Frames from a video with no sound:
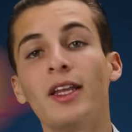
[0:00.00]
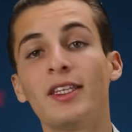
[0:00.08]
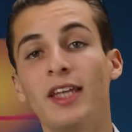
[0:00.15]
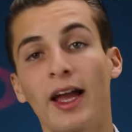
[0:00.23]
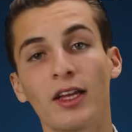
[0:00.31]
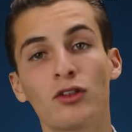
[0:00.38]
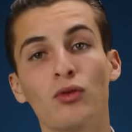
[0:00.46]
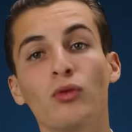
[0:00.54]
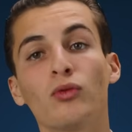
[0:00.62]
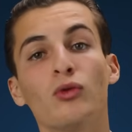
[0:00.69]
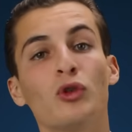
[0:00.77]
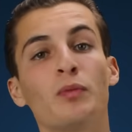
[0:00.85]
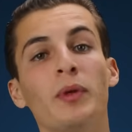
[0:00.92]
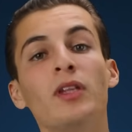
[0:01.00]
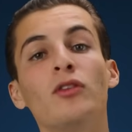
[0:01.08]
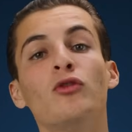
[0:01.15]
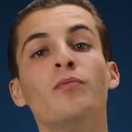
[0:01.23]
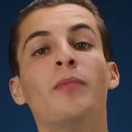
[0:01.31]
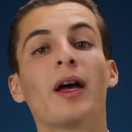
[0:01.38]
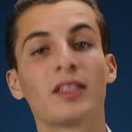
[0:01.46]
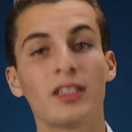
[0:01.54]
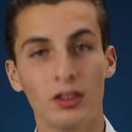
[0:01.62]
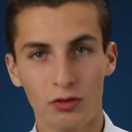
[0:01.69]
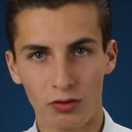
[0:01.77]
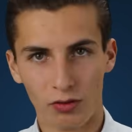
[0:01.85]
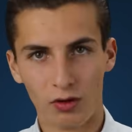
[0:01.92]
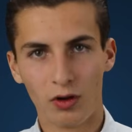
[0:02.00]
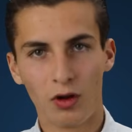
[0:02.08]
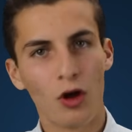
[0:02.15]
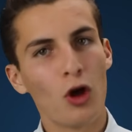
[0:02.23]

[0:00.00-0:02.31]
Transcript: la direction du spin d'une particule,